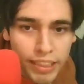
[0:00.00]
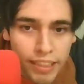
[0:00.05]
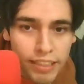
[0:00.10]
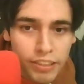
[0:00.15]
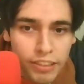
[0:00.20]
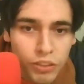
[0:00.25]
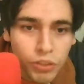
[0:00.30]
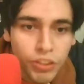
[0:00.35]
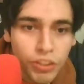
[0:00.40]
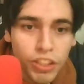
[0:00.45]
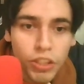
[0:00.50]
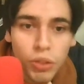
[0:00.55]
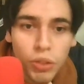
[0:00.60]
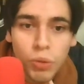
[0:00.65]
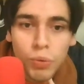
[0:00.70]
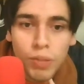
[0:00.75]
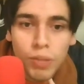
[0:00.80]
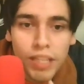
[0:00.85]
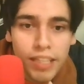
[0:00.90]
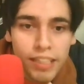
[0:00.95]
escogiendo
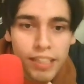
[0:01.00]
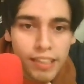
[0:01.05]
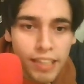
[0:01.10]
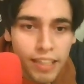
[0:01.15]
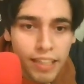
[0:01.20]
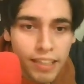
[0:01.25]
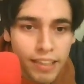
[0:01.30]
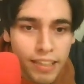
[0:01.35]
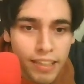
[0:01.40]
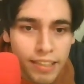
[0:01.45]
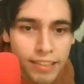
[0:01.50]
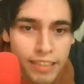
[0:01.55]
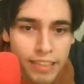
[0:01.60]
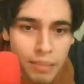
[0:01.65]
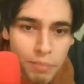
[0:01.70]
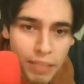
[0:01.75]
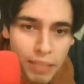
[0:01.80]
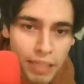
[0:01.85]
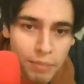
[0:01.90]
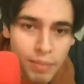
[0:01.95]
una de tantas que
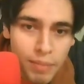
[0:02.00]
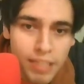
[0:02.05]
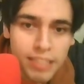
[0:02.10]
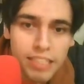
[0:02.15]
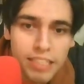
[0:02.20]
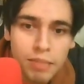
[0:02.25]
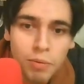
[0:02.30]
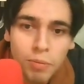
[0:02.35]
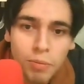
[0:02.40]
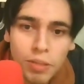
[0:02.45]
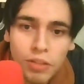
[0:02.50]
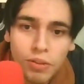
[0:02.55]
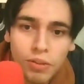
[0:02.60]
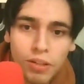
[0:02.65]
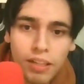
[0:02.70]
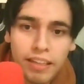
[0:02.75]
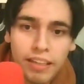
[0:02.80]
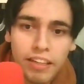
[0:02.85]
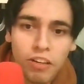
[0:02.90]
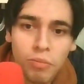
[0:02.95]
para mí es el momento en el
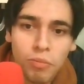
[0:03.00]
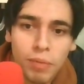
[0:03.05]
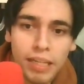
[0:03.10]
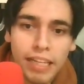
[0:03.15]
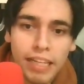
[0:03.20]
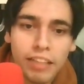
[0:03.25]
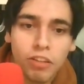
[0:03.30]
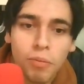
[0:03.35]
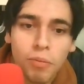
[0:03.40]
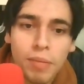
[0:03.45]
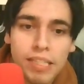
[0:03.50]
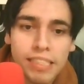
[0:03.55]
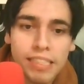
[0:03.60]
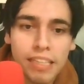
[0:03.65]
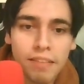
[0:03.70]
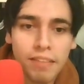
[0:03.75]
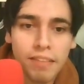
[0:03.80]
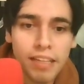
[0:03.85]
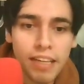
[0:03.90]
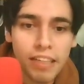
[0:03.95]
que la humanidad comienza a
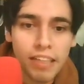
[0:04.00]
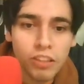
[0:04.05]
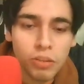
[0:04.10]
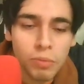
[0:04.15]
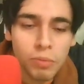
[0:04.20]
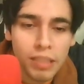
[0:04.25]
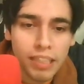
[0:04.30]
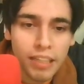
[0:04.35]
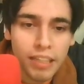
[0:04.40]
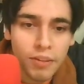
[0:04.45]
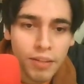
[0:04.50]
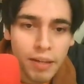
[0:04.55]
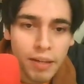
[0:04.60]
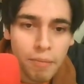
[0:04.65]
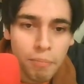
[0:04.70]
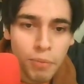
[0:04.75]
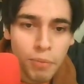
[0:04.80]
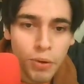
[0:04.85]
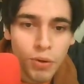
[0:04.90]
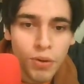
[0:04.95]
ver a su verdadero
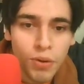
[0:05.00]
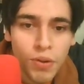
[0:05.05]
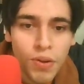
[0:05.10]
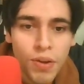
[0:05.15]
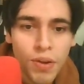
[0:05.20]
campeón.